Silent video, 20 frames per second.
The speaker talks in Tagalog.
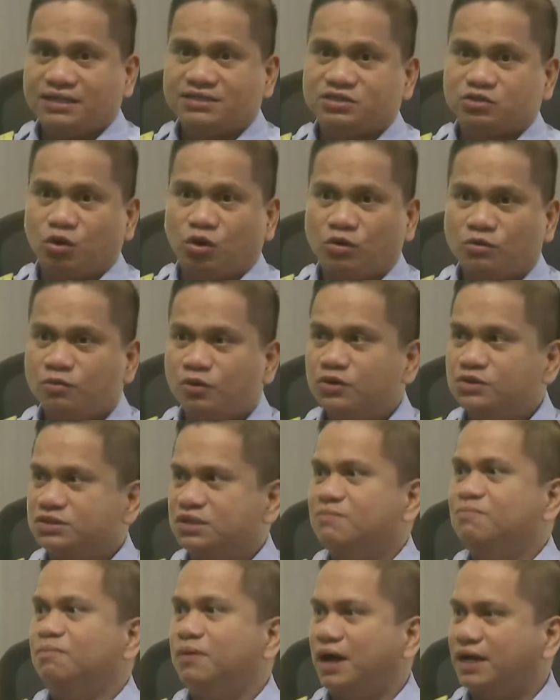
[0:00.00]
And it's
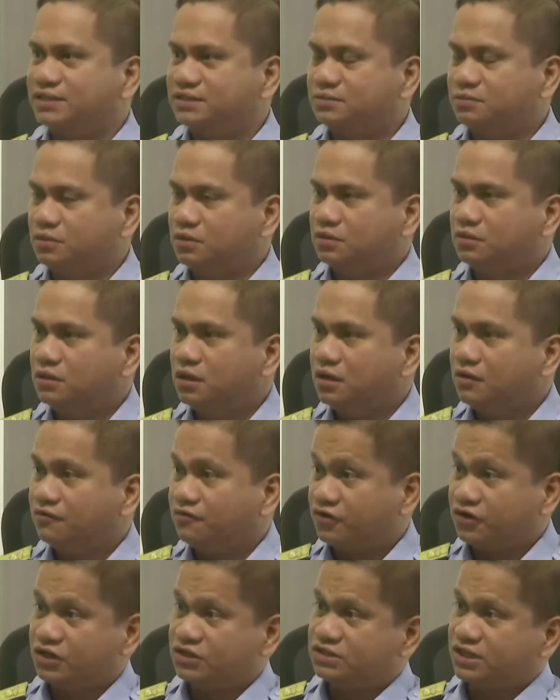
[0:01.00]
almost impossible
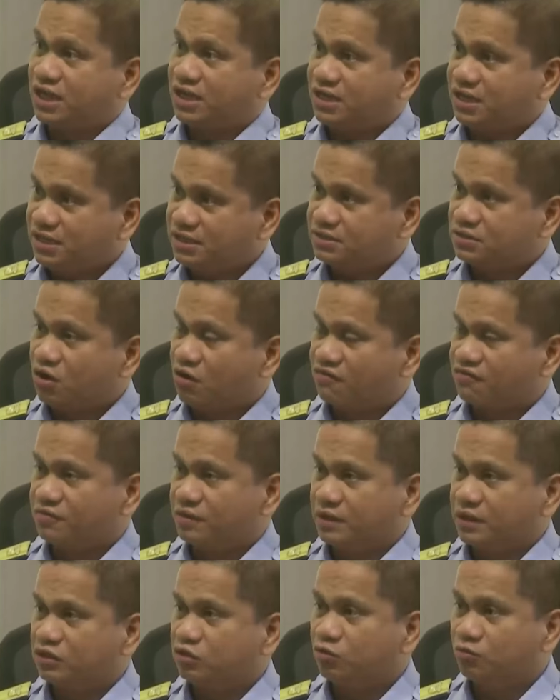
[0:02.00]
for the Chinese
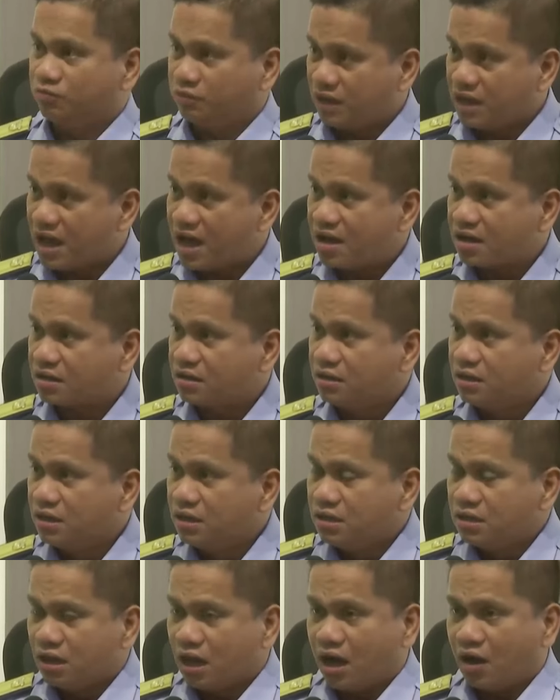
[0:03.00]
government to
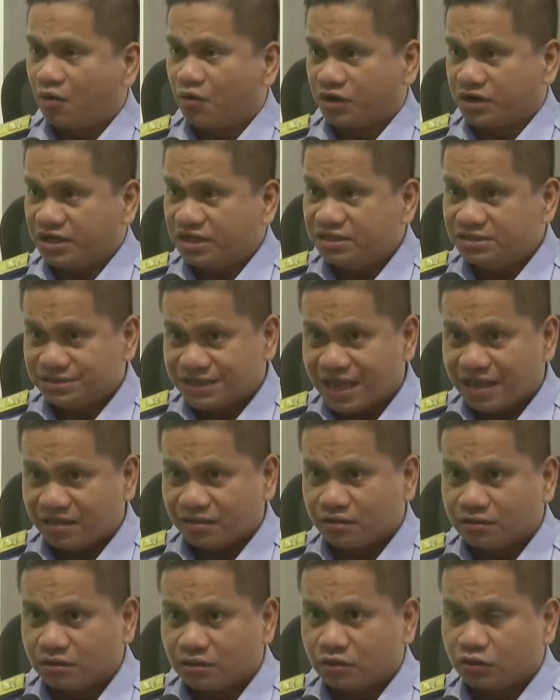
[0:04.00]
block our
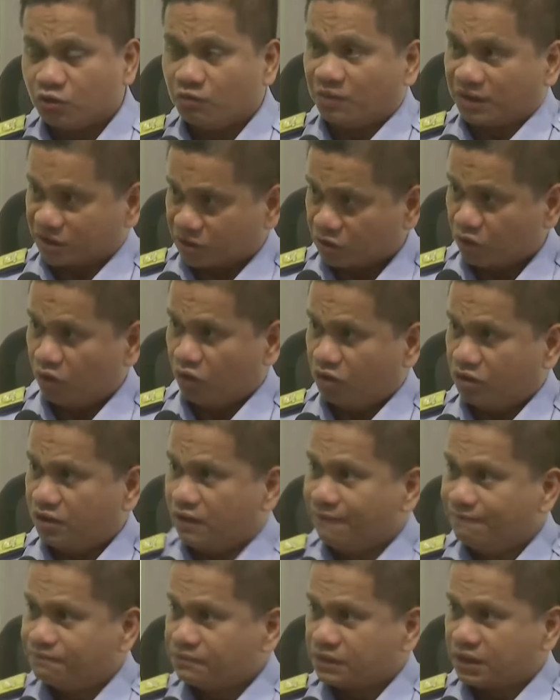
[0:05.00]
intent to
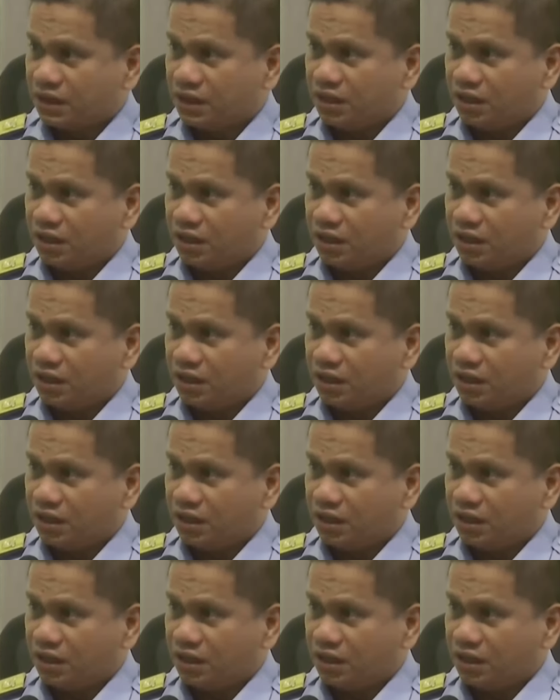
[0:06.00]
patrol